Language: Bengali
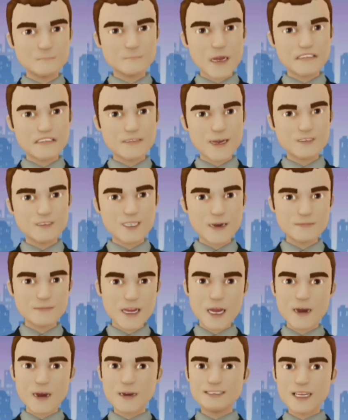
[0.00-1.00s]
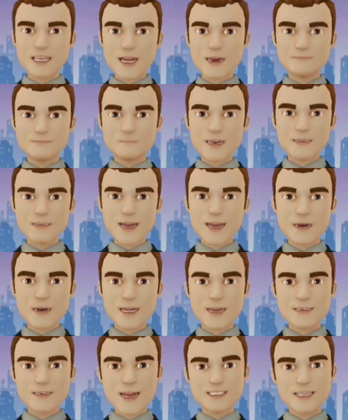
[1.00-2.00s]
তো আপনি যখন কোনো থার্ড পার্টি
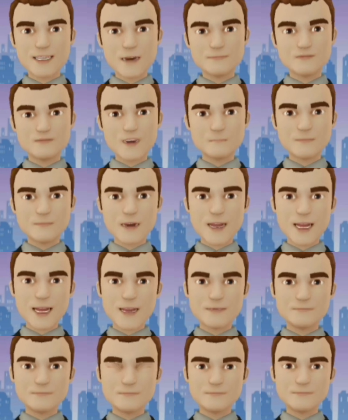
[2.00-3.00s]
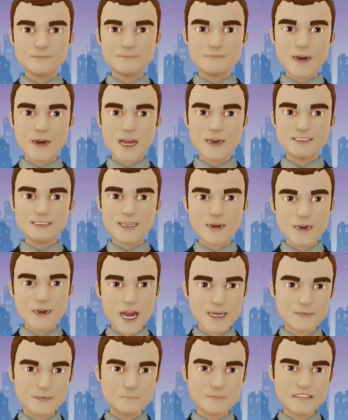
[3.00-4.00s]
অ্যাপ্লিকেশান ওপেন করেন তখন সেই
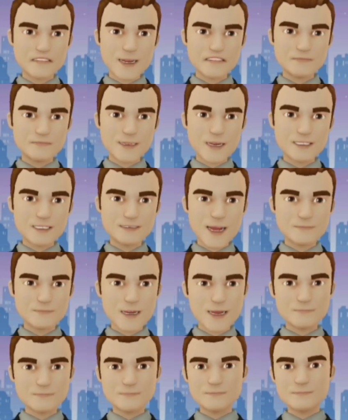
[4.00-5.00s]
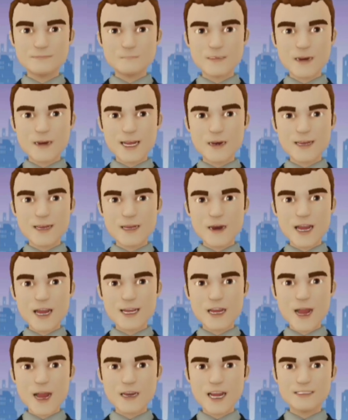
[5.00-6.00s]
থার্ড পার্টি অ্যাপ্লিকেশানটি আপনার গুগল
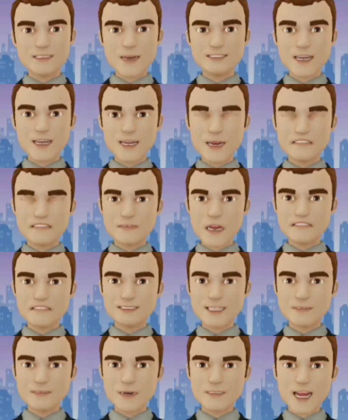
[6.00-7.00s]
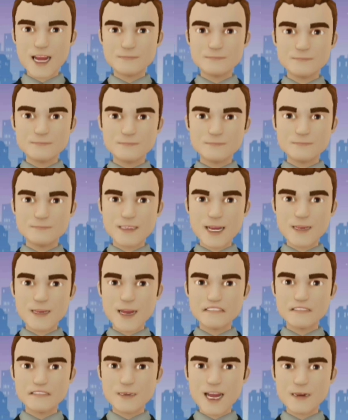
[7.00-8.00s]
অ্যাকাউন্ট অ্যাক্সেস করার পারমিশন চাই তো
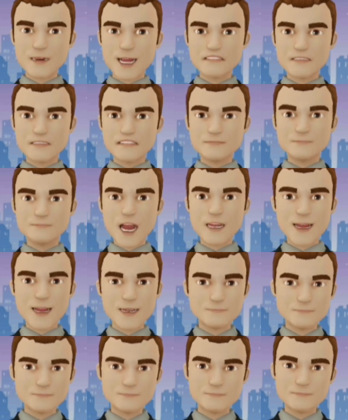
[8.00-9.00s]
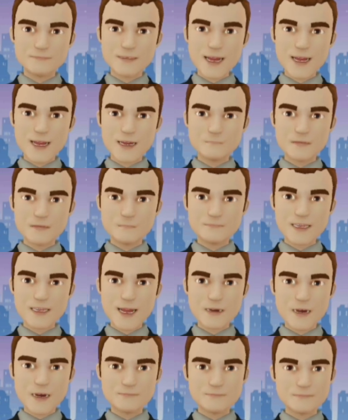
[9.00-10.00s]
আপনাকে সেটা অ্যালাউ করতে হয় তো এর
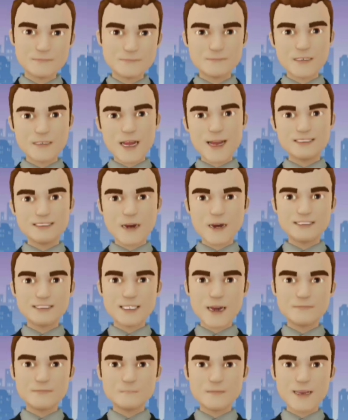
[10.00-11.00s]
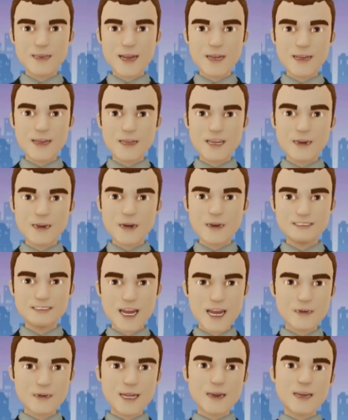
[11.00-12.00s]
মাধ্যমে কিন্তু সেই থার্ড পার্টি অ্যাপ্লিকেশানটা
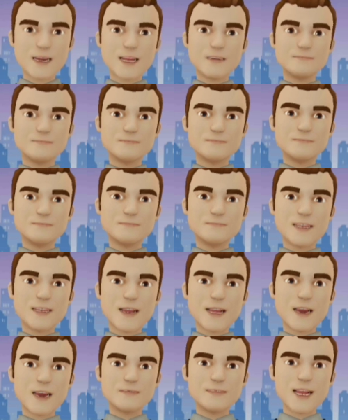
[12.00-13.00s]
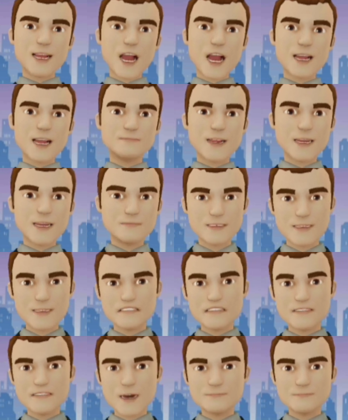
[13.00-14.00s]
চাইলে আপনার অ্যাকাউন্টটা হ্যাক করতে
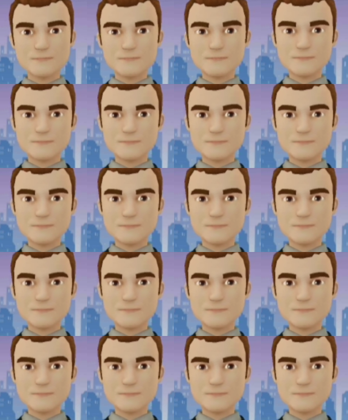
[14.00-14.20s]
পারে